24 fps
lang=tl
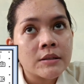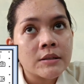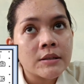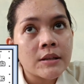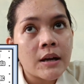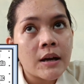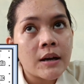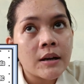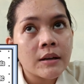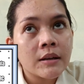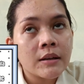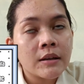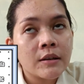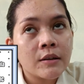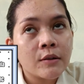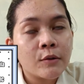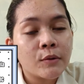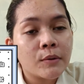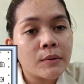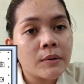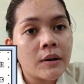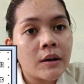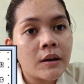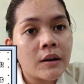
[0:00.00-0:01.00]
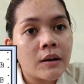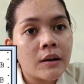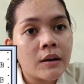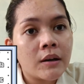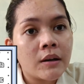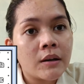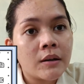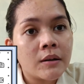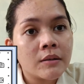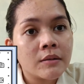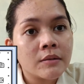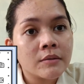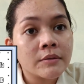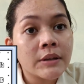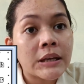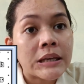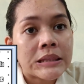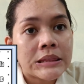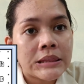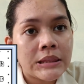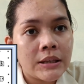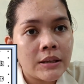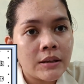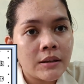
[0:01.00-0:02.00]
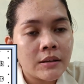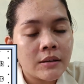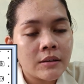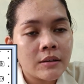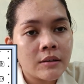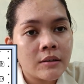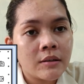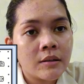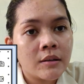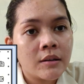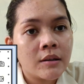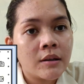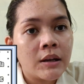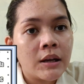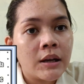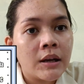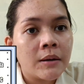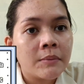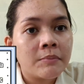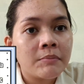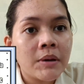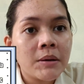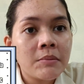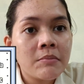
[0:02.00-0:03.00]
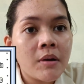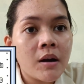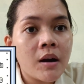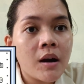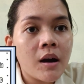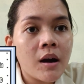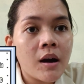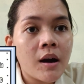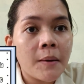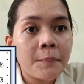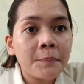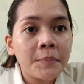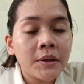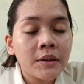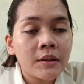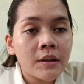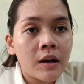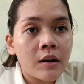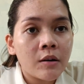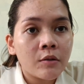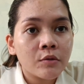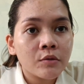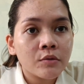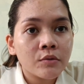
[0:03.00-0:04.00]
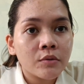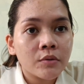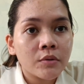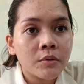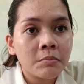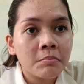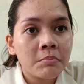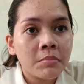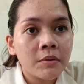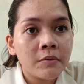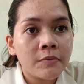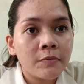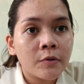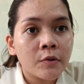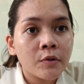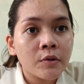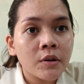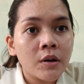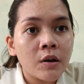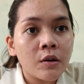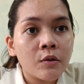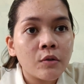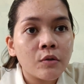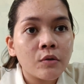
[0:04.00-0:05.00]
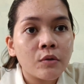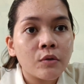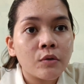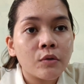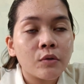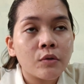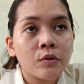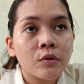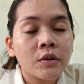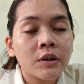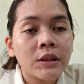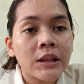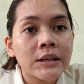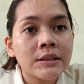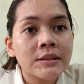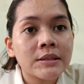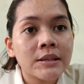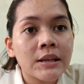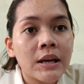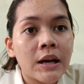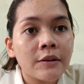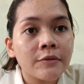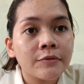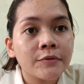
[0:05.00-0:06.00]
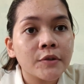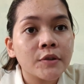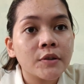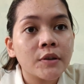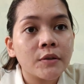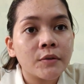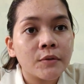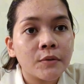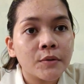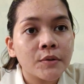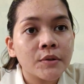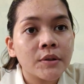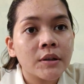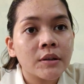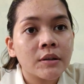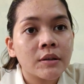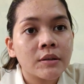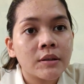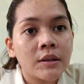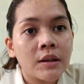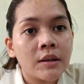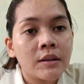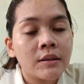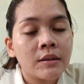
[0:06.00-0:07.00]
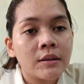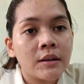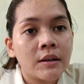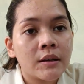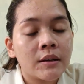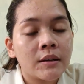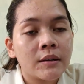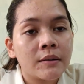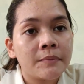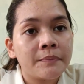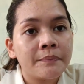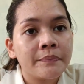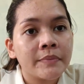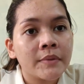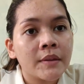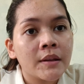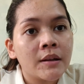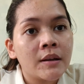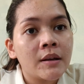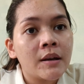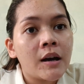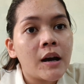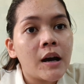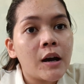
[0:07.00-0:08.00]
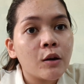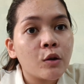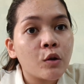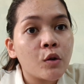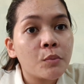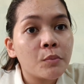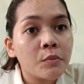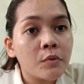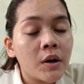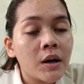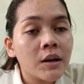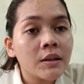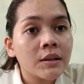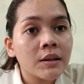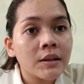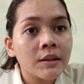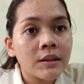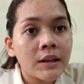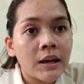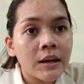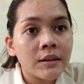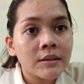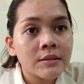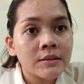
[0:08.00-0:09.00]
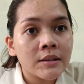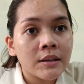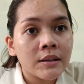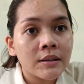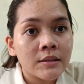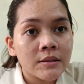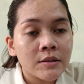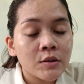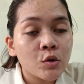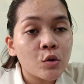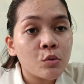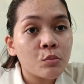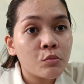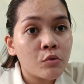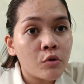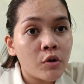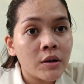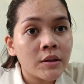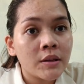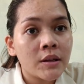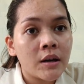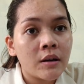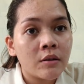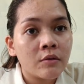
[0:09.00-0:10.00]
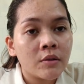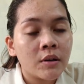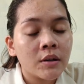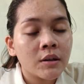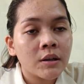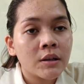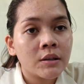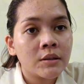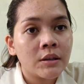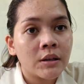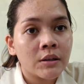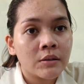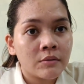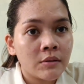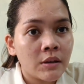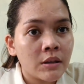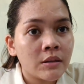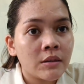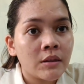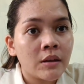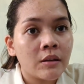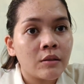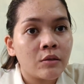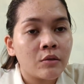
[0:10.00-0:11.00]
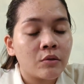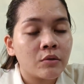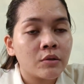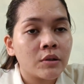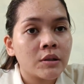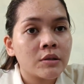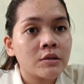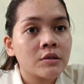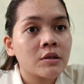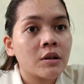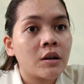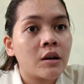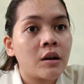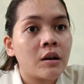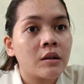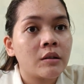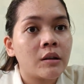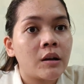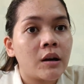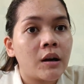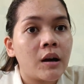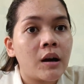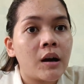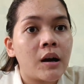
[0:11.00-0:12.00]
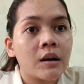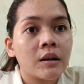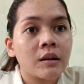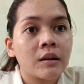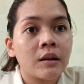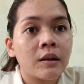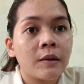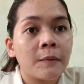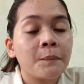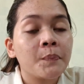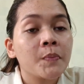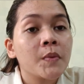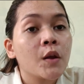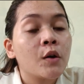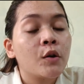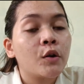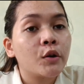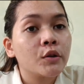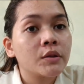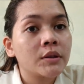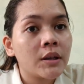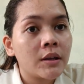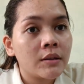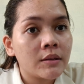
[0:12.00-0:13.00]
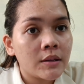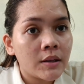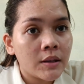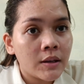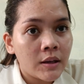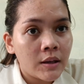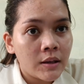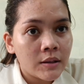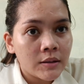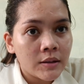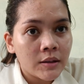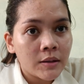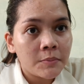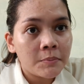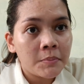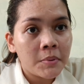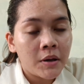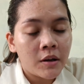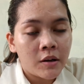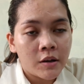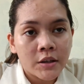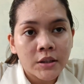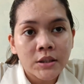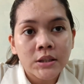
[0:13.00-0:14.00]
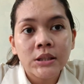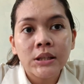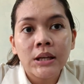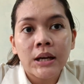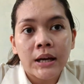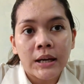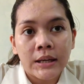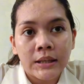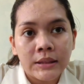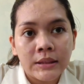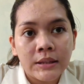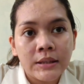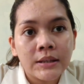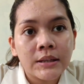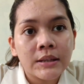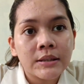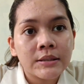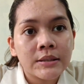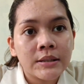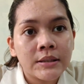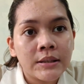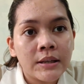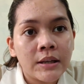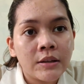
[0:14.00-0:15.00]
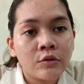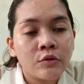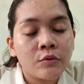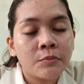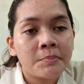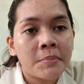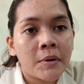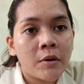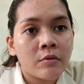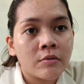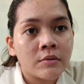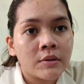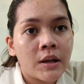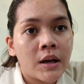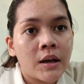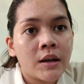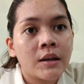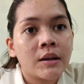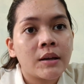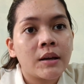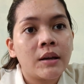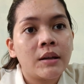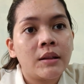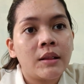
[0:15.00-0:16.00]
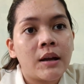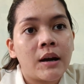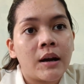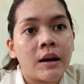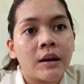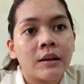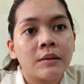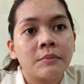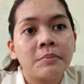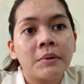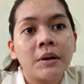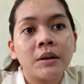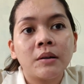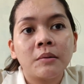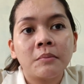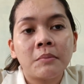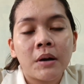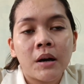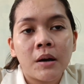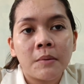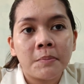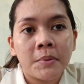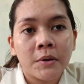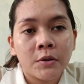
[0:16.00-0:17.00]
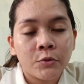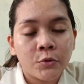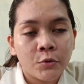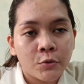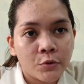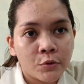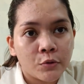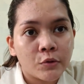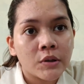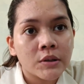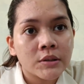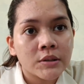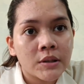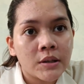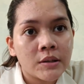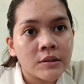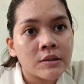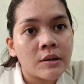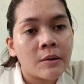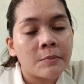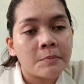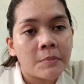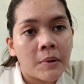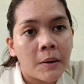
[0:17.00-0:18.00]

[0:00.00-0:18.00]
sa aking uh, rating may mga copy na ako noon before ako, or let's say after ako nag-take ng, uh, kumuha ng license, kumuha na ako agad ng rating noon at saka ng aking authenticated PRC ID kasi yan yung pangunahing kailangan para makapagturo ka sa isang